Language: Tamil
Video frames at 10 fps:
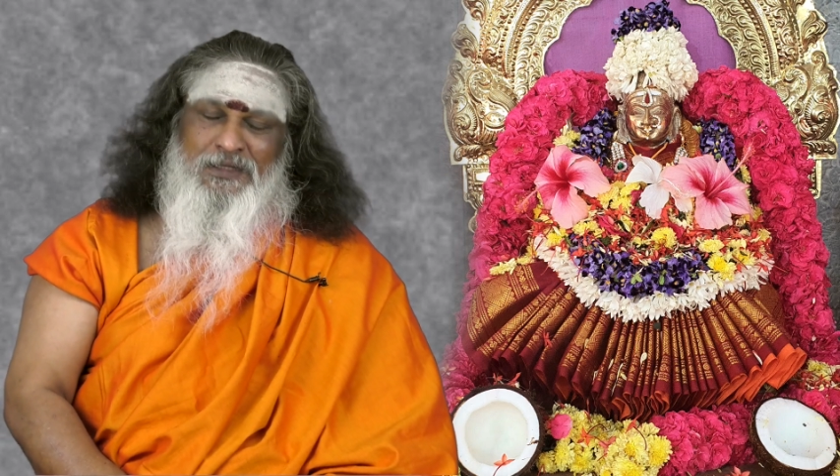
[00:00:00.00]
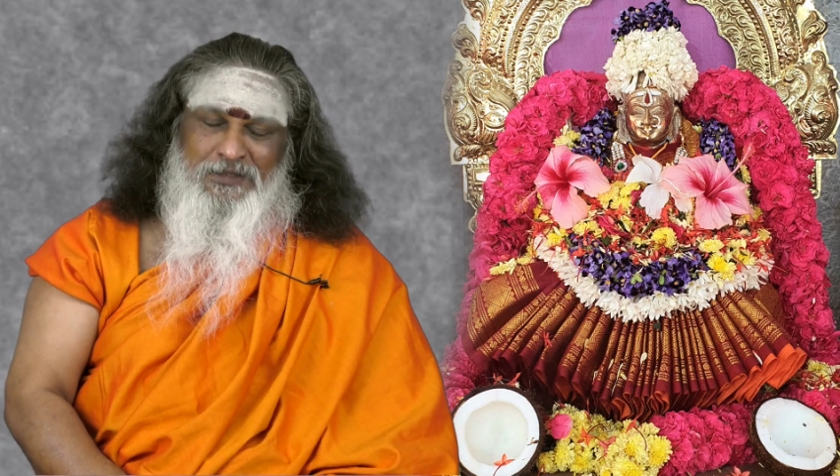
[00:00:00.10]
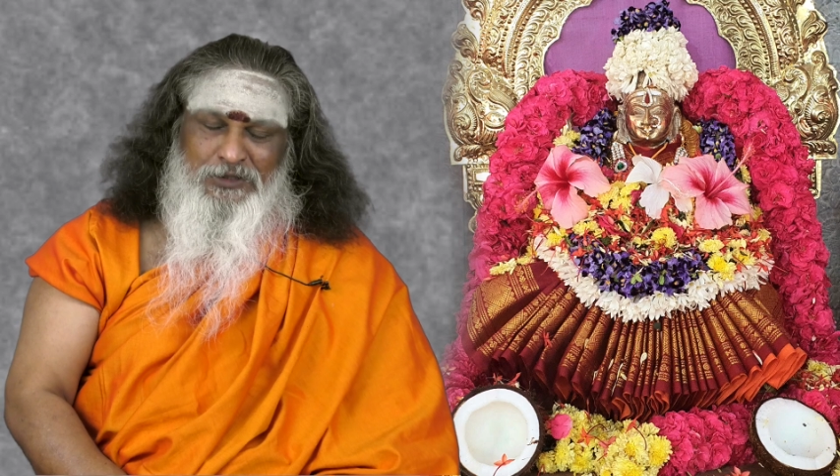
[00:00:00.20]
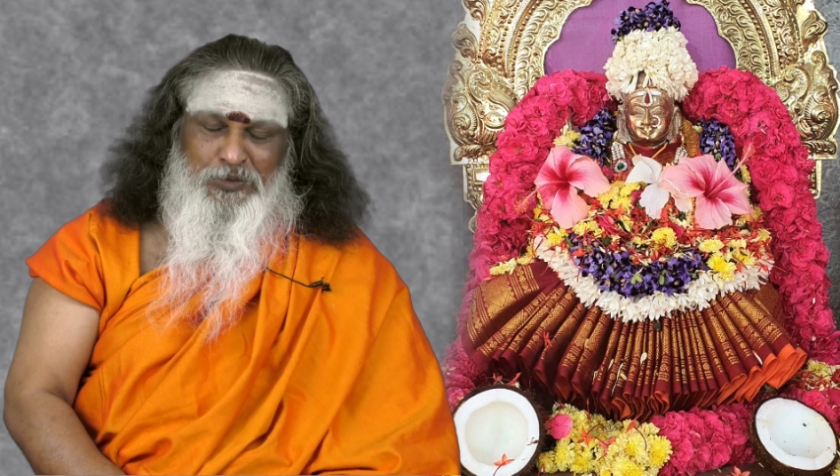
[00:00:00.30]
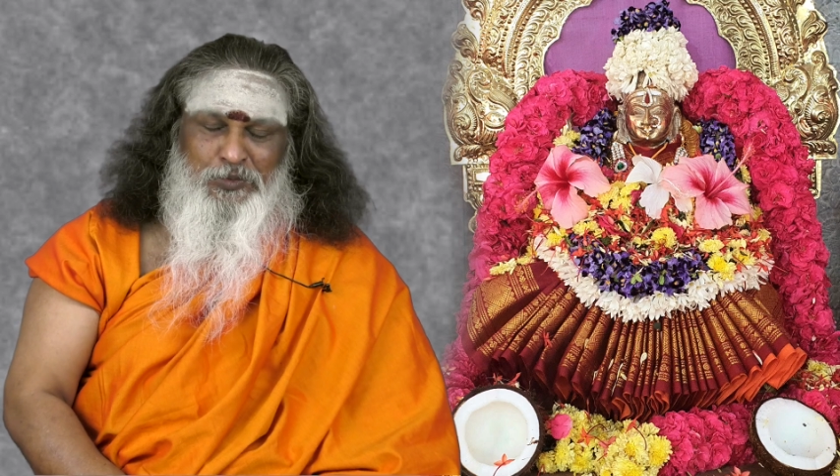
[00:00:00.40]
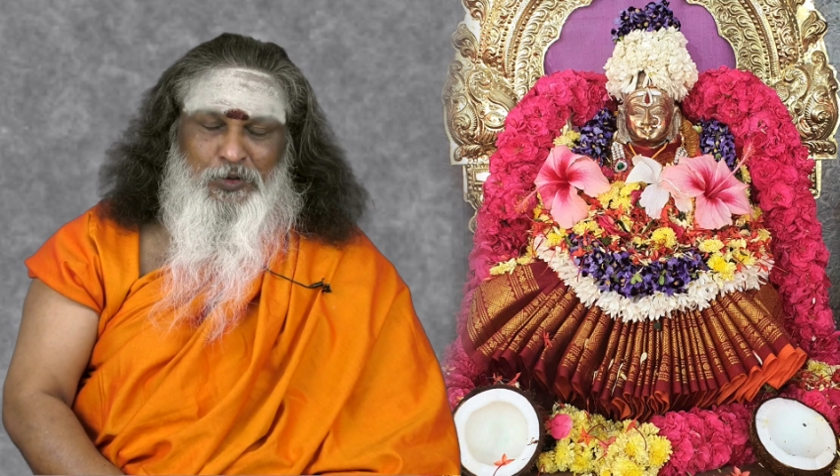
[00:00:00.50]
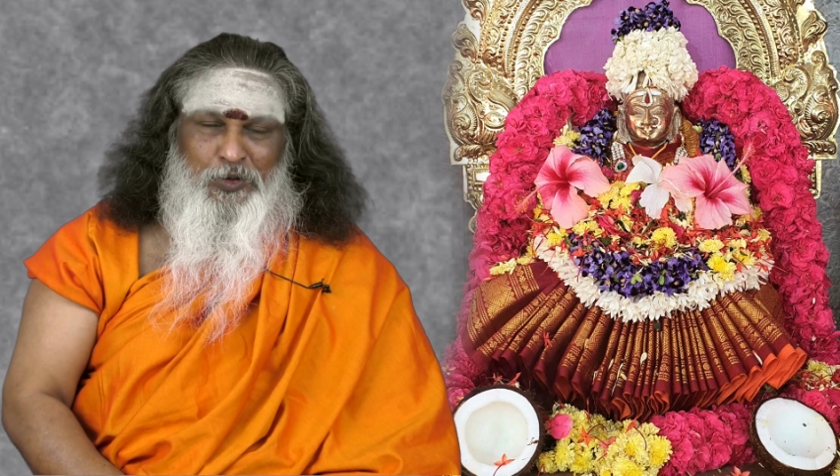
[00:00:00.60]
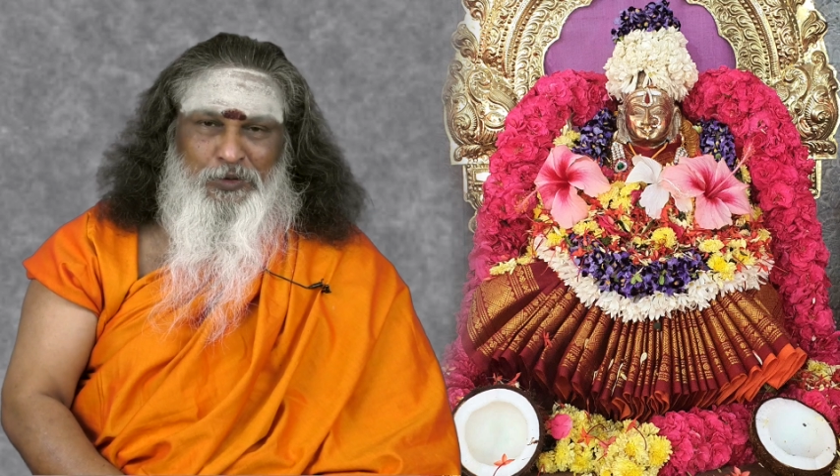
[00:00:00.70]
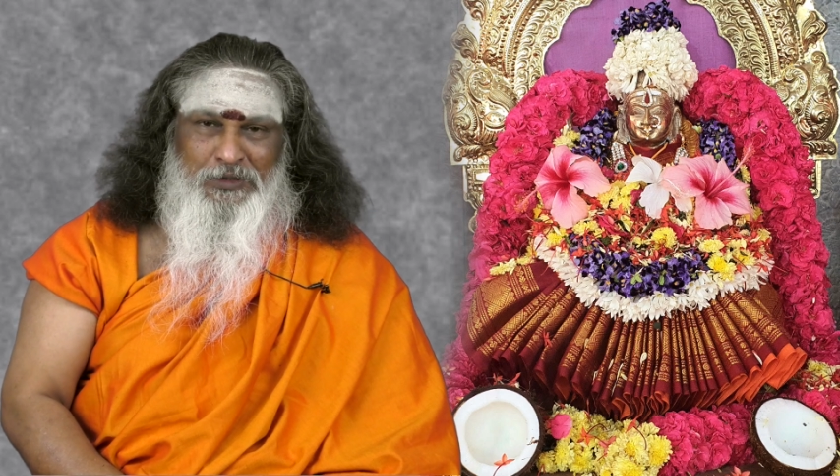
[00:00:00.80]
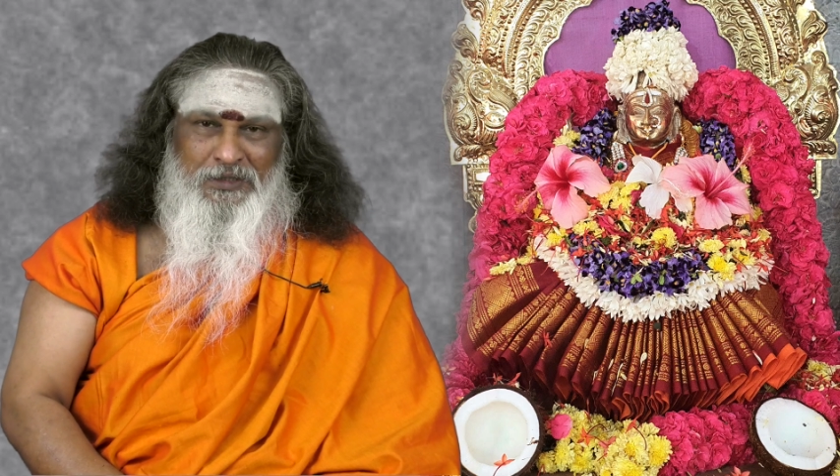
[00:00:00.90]
என்றும்
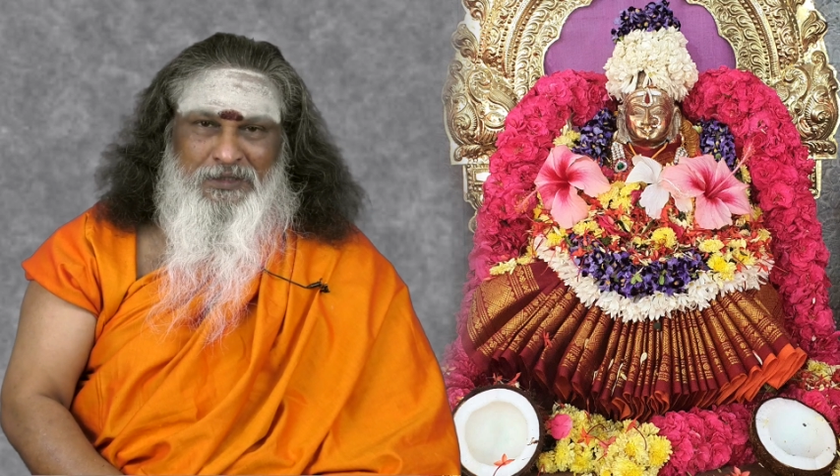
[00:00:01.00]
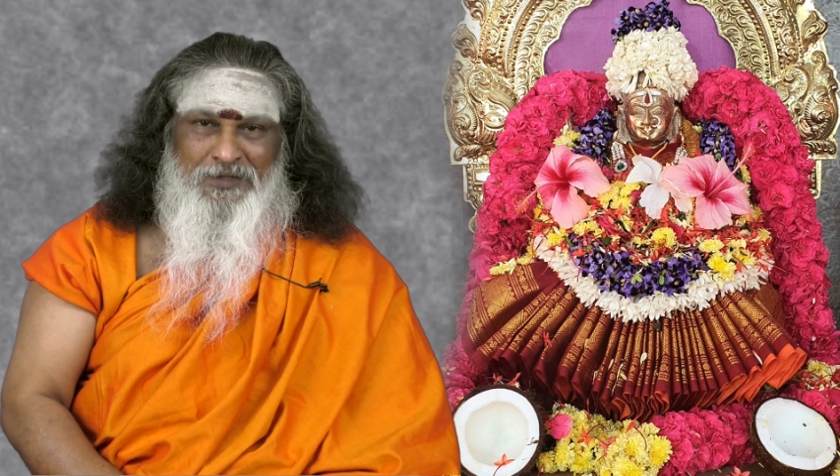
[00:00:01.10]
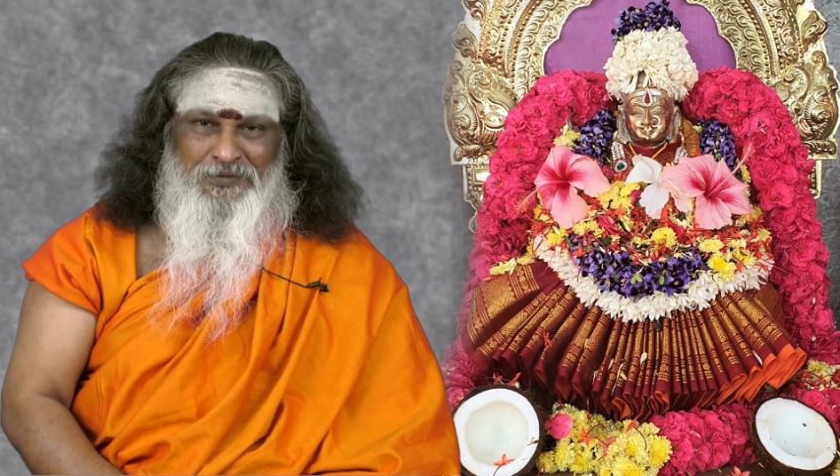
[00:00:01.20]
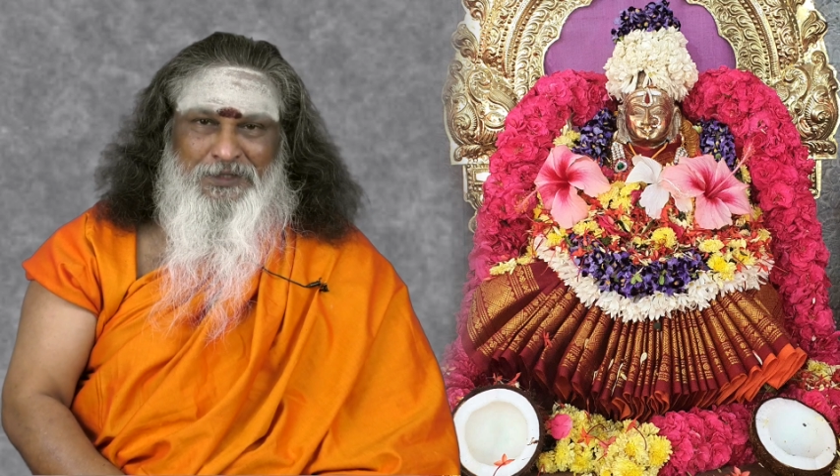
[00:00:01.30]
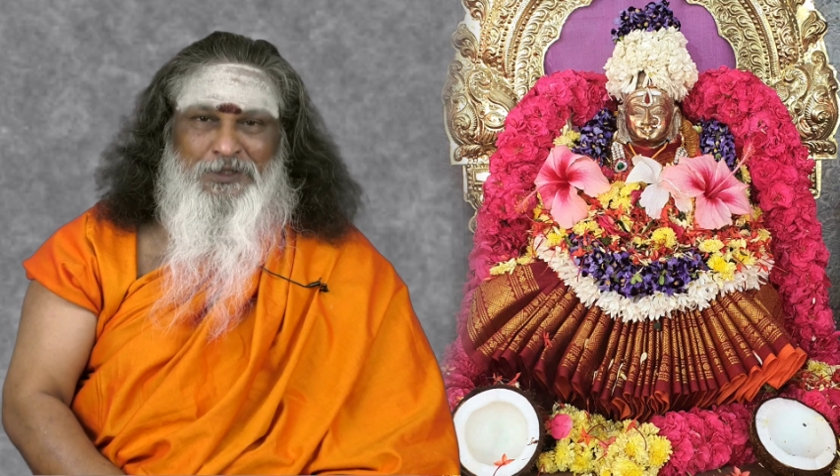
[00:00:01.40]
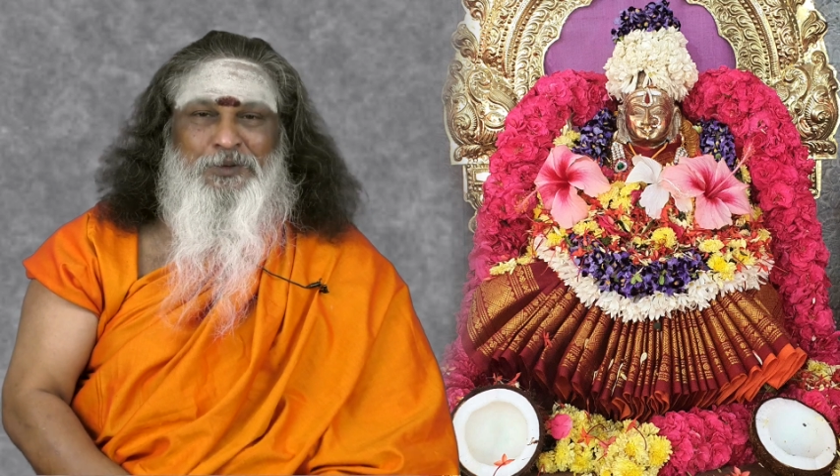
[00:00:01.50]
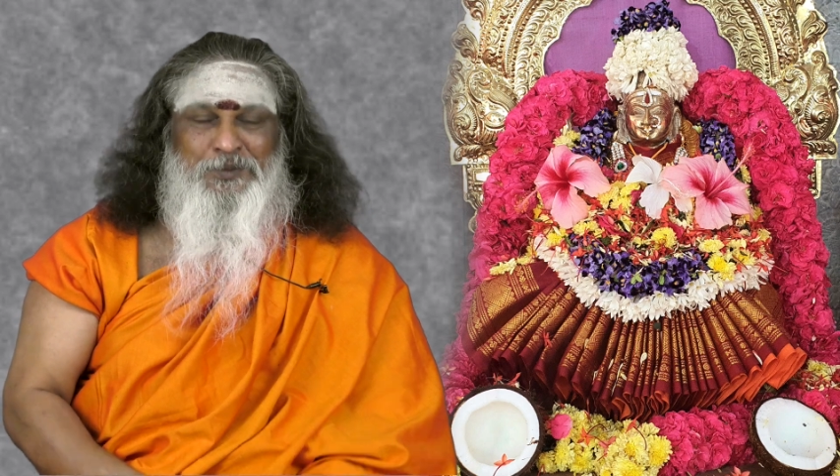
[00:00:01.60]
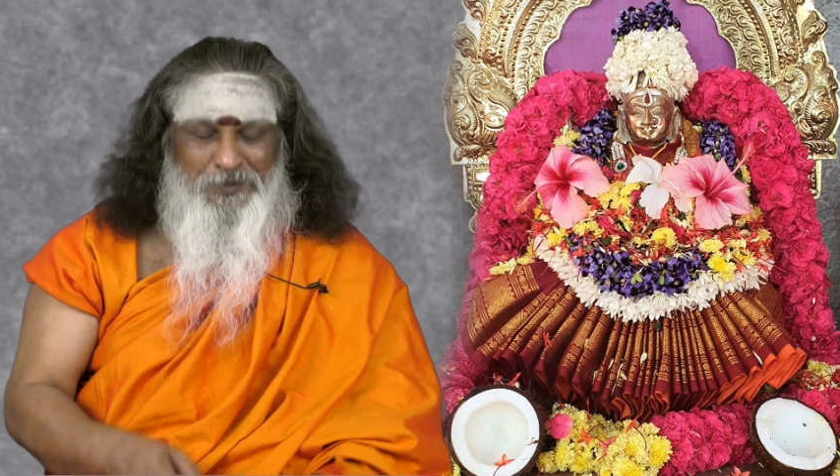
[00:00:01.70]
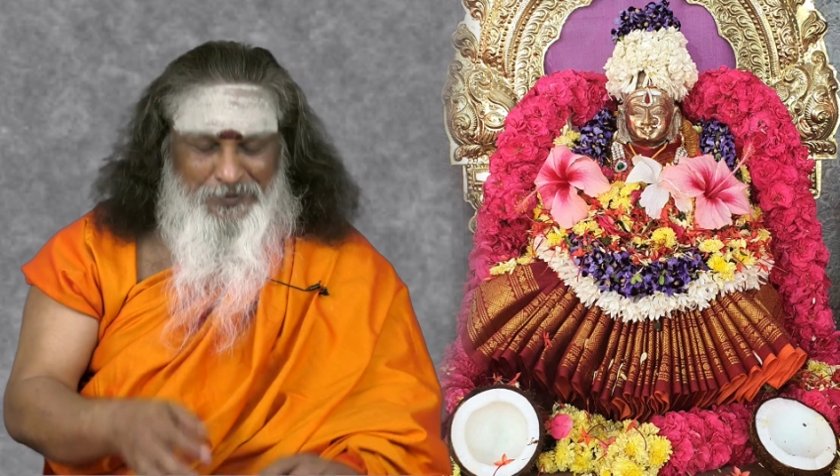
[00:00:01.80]
உங்களோடு இருக்க வேண்டும்